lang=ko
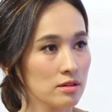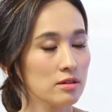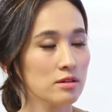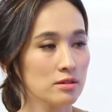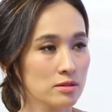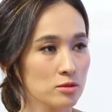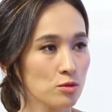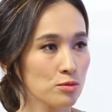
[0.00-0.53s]

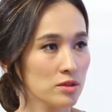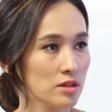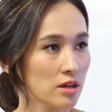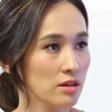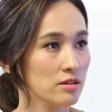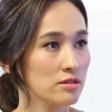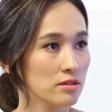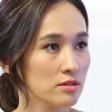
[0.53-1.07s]
아, 정말
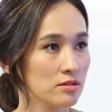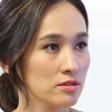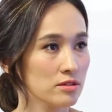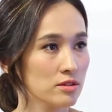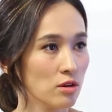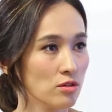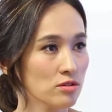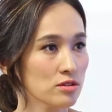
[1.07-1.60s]
다행이네요.
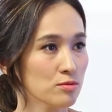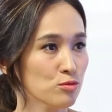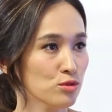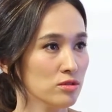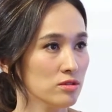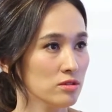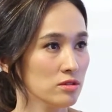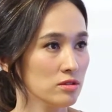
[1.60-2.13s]
그
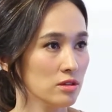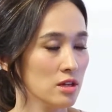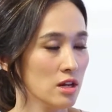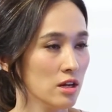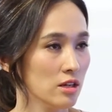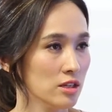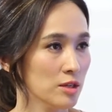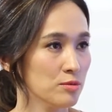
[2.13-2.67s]
어르신분들
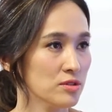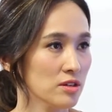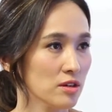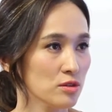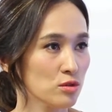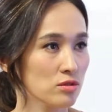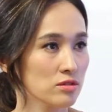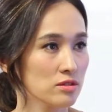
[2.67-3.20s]

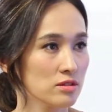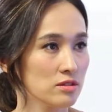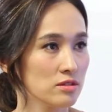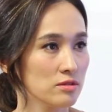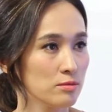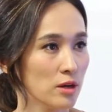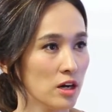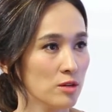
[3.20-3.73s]

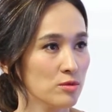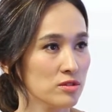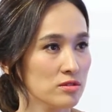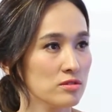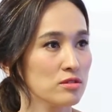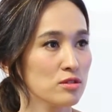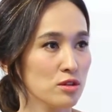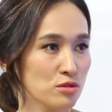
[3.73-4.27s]
입장에서는 마음이
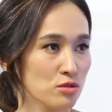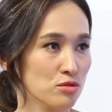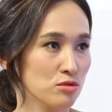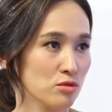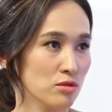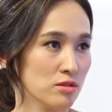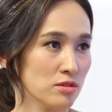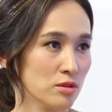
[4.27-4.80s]

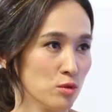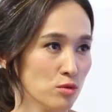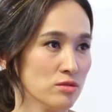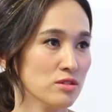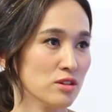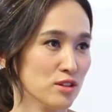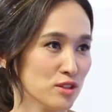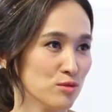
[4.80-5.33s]
든든하셨을 것 같아요.
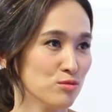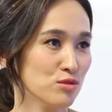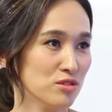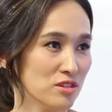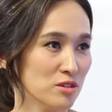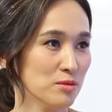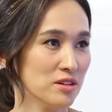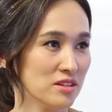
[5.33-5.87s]
혼자 계신
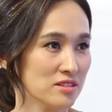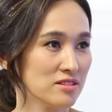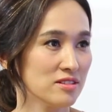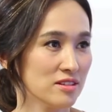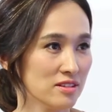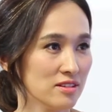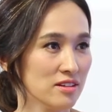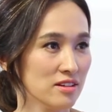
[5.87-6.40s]
분들이 많았을
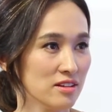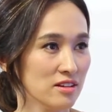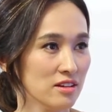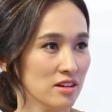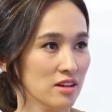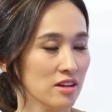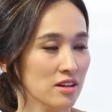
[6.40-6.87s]
텐데